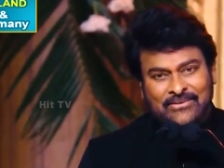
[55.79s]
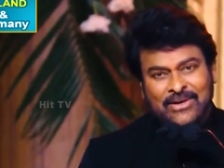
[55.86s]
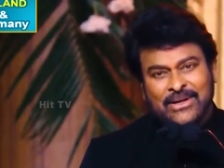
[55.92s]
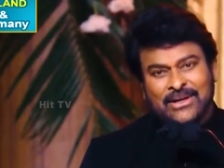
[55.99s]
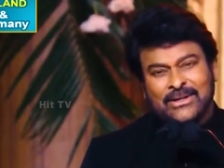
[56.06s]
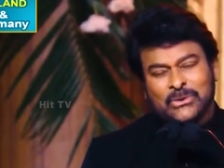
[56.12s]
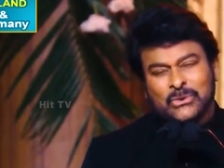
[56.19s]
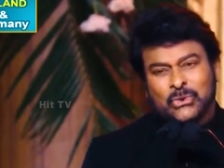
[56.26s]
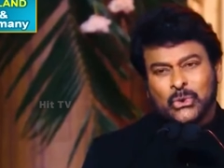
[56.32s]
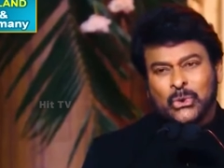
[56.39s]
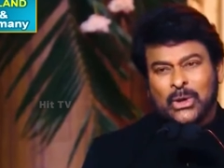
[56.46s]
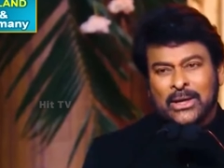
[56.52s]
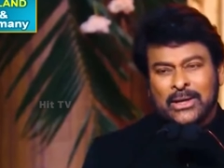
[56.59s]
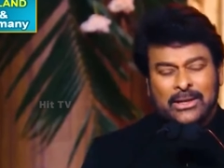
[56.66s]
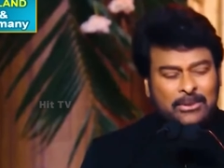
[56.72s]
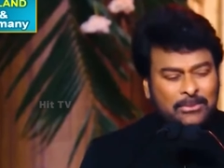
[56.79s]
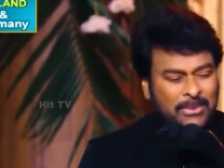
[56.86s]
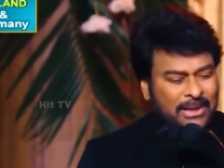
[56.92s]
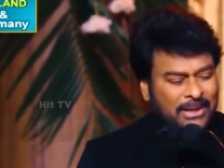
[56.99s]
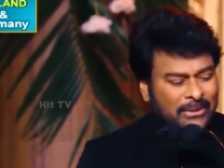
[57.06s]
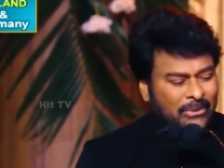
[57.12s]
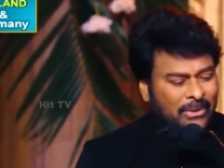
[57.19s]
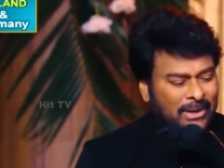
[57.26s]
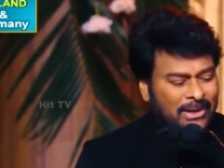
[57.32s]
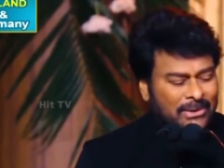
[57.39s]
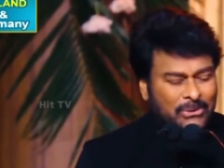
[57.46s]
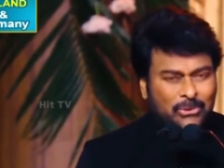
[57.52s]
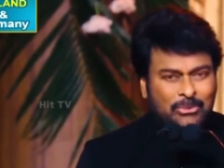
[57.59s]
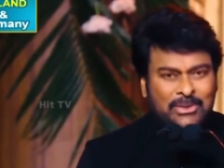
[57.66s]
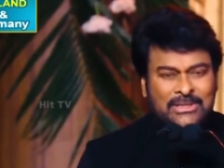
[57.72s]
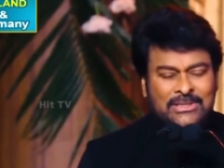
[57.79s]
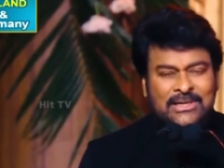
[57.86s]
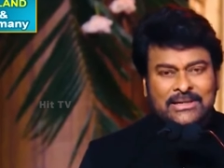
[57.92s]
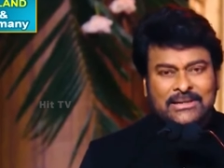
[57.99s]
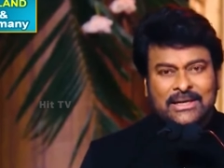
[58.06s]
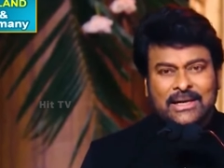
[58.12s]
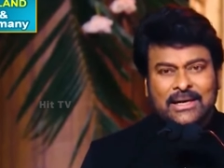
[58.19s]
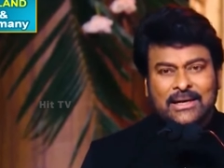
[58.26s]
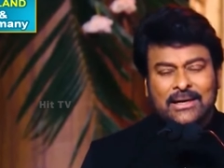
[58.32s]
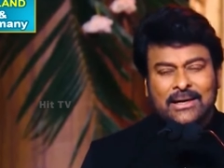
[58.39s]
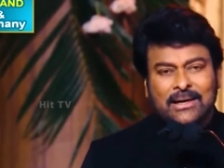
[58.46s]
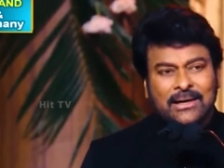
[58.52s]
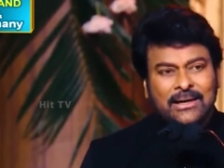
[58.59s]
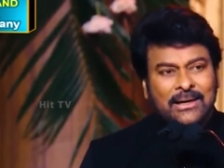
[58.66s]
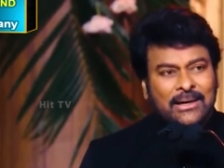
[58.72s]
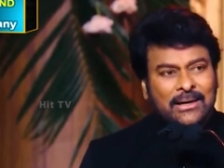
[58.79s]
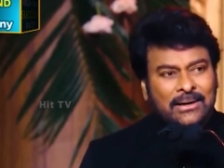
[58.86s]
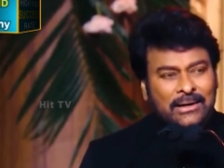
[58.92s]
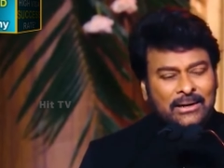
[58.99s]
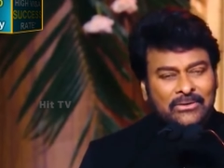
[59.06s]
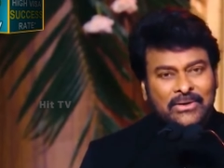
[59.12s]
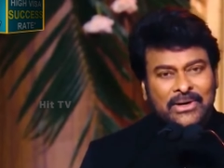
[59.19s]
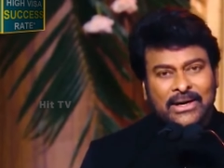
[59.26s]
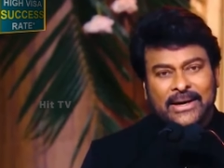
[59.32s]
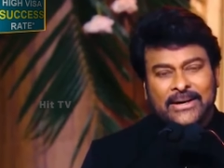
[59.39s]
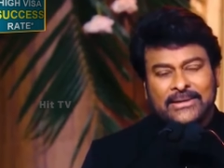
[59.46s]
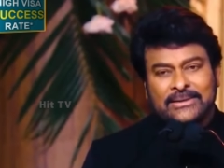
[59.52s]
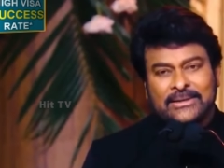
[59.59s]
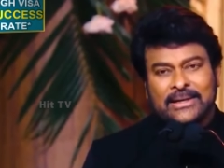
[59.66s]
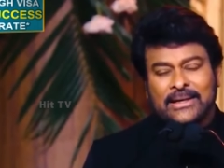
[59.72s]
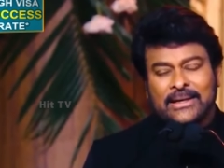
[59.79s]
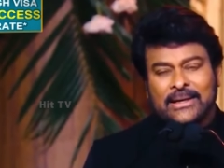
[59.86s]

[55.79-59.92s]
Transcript: వెళ్ళి చూడాలి మళ్ళీ వన్ ఆర్ టూ మంత్స్ అయితే కనుక డెలివరీ అయితే